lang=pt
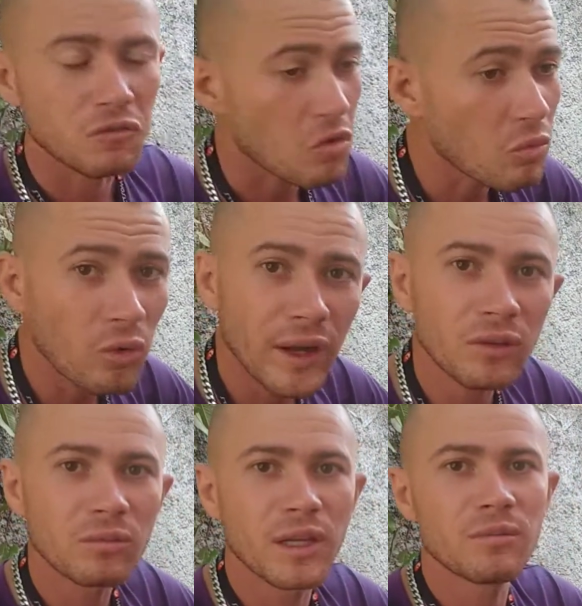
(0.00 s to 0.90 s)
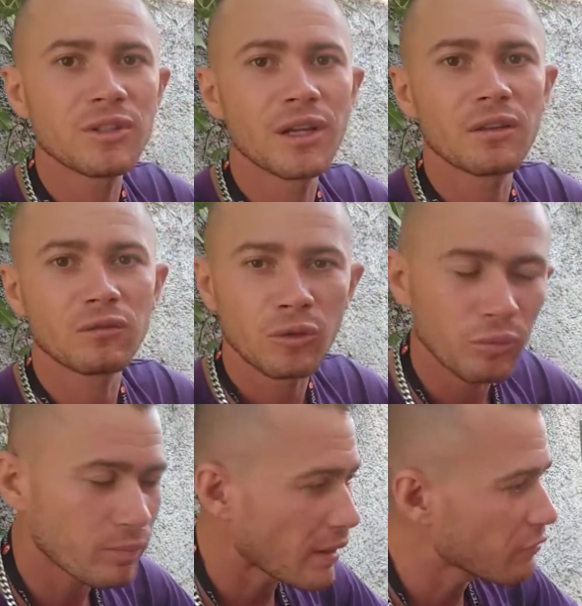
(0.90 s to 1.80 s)
Vou moer do mesmo jeito, vou
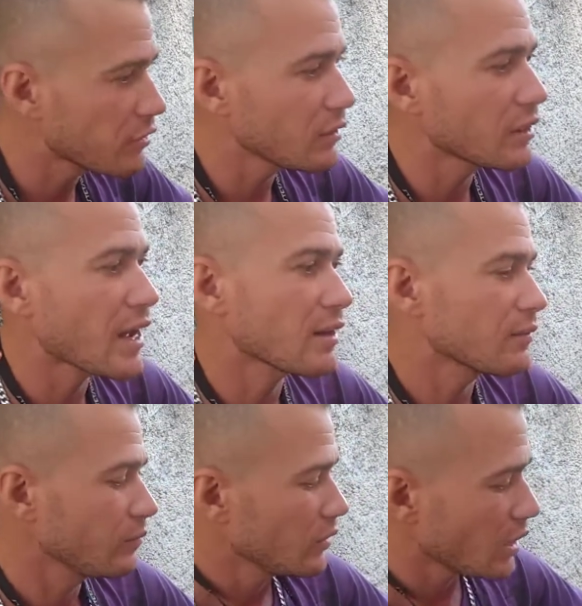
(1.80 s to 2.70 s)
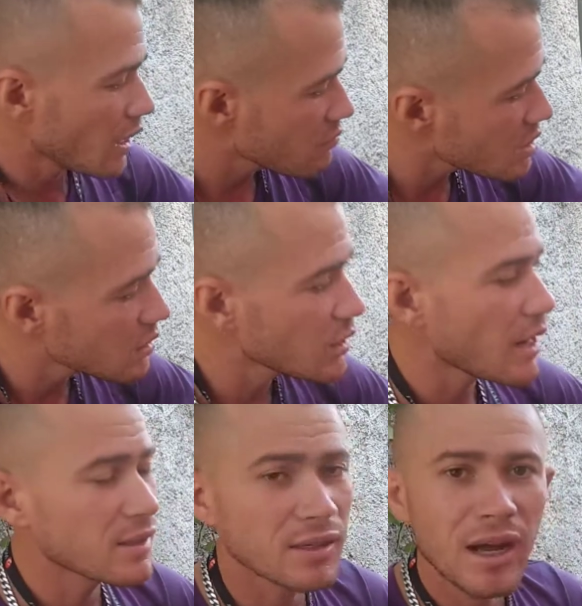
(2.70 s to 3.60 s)
pôr para fritar. Termina de
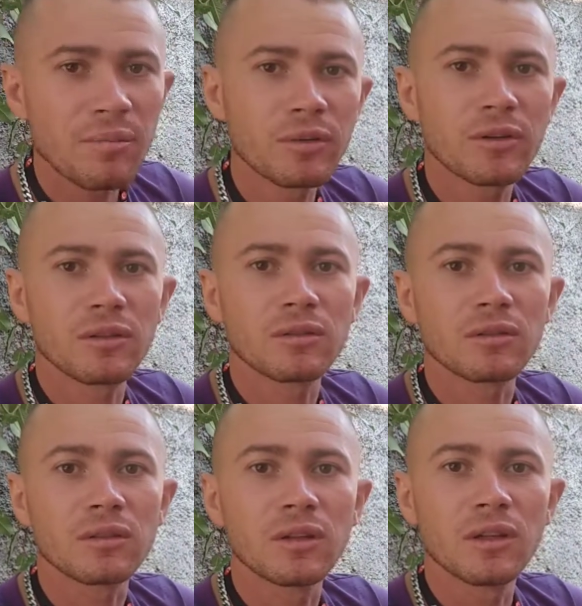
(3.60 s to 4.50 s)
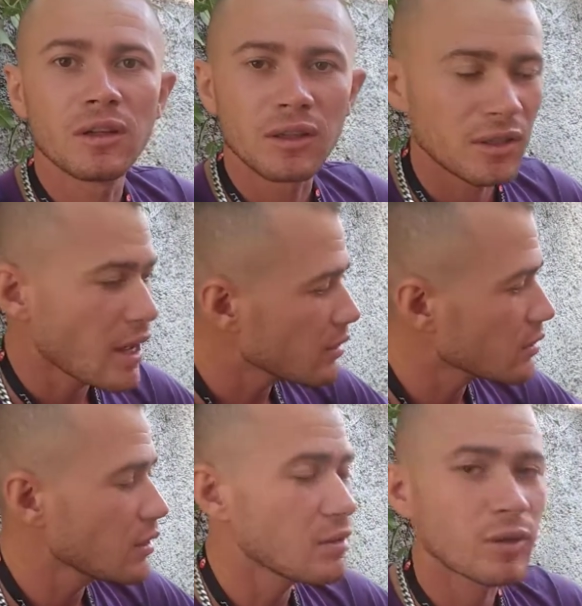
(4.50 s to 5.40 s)
rasgar e pronto. E é
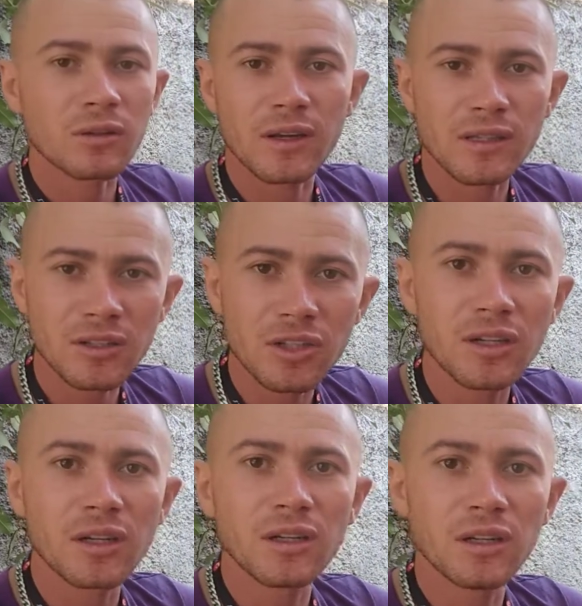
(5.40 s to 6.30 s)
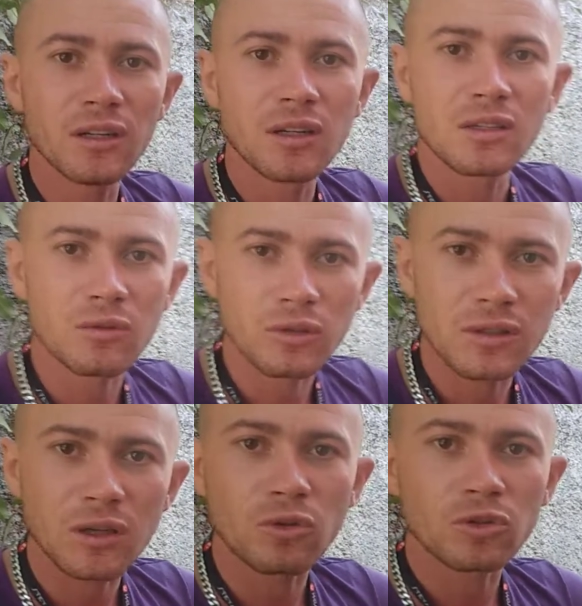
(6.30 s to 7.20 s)
isso aí, pessoal. Essa dica aí, se
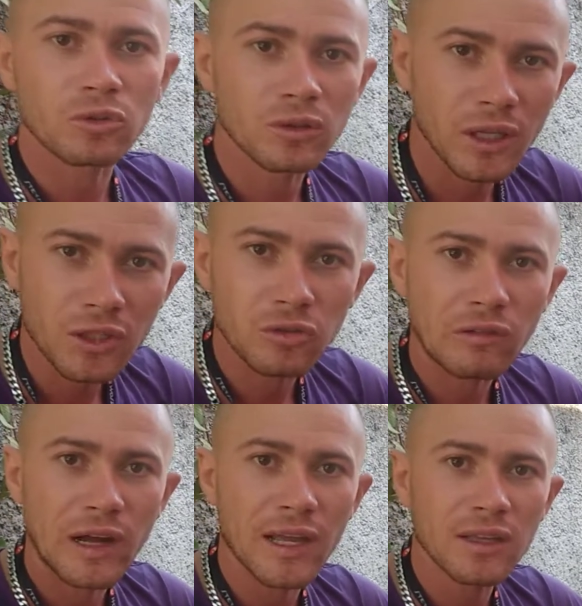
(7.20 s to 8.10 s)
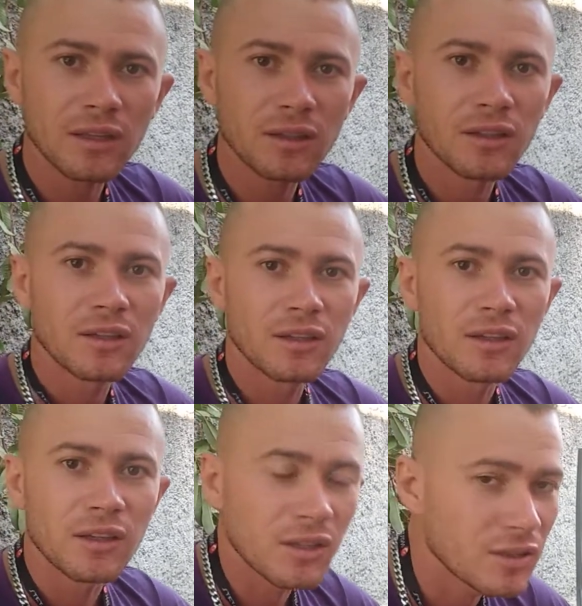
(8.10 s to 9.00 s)
você gostou, deixa o like
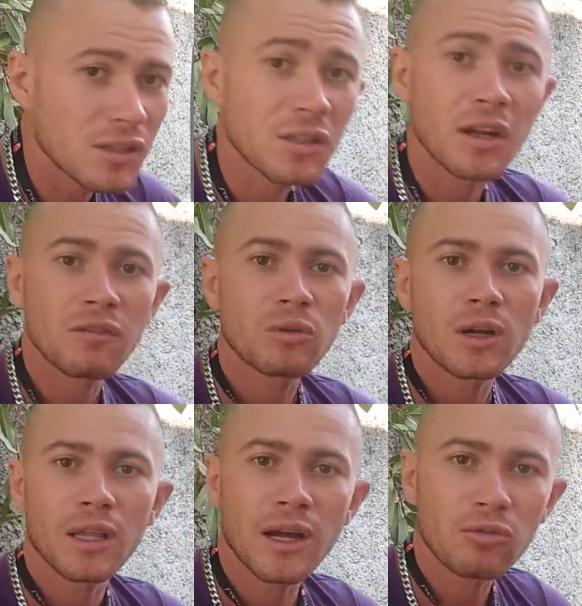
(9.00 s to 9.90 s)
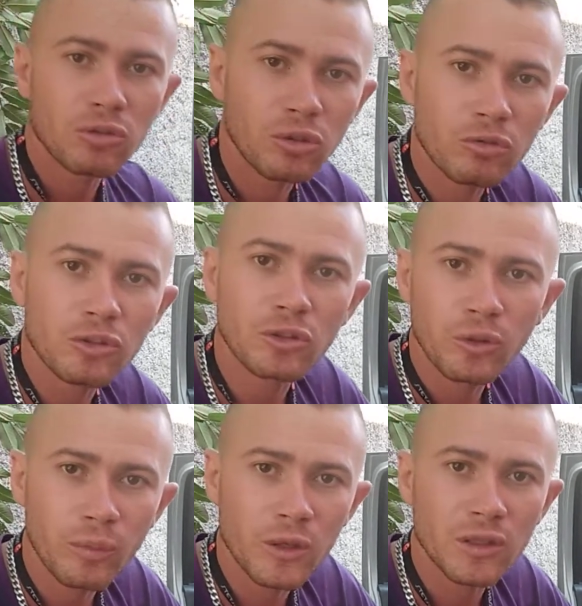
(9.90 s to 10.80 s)
e se inscreva no canal. Todo dia eu
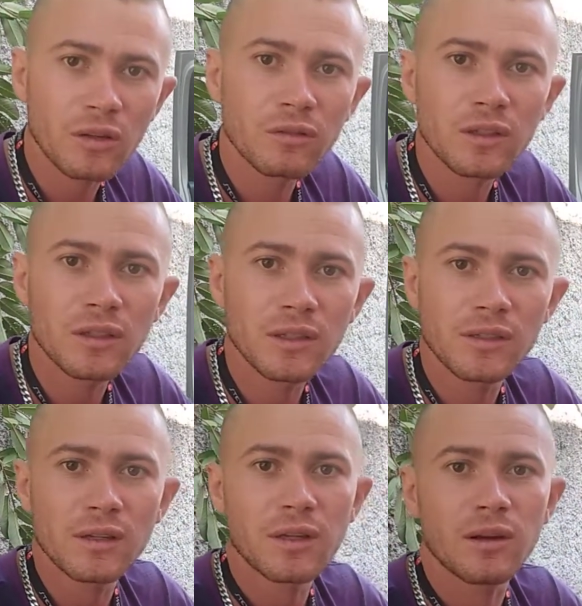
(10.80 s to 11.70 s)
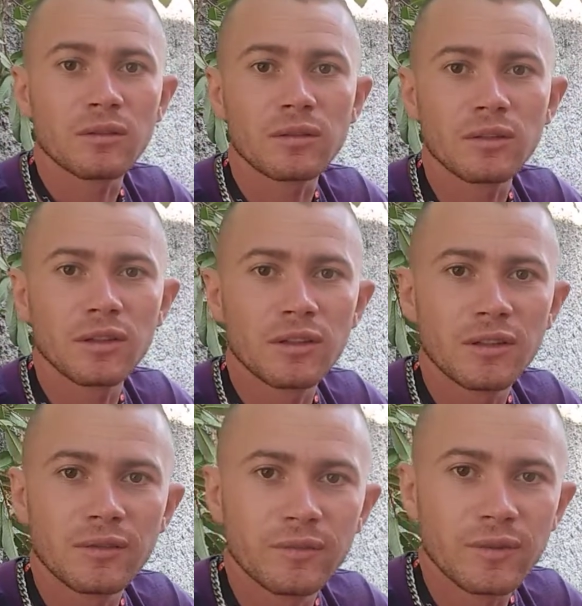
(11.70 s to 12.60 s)
tô postando vídeo aqui nesse canal.
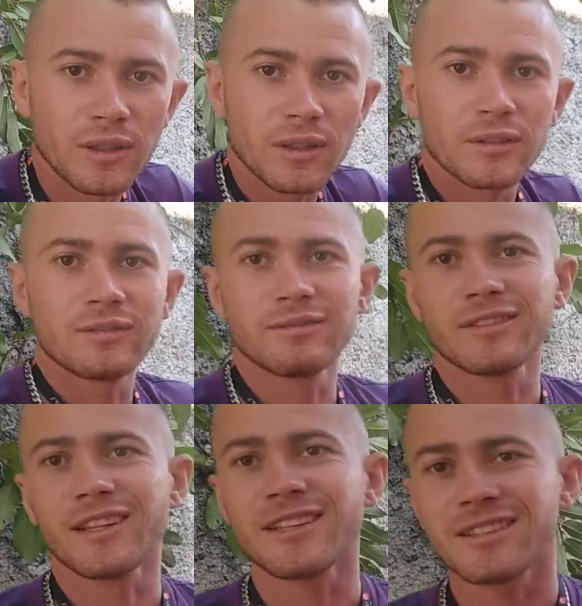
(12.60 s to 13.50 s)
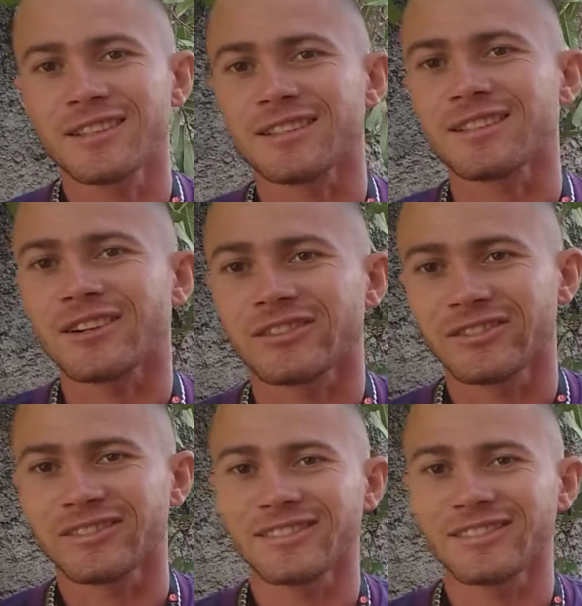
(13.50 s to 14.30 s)
É isso aí, tchau.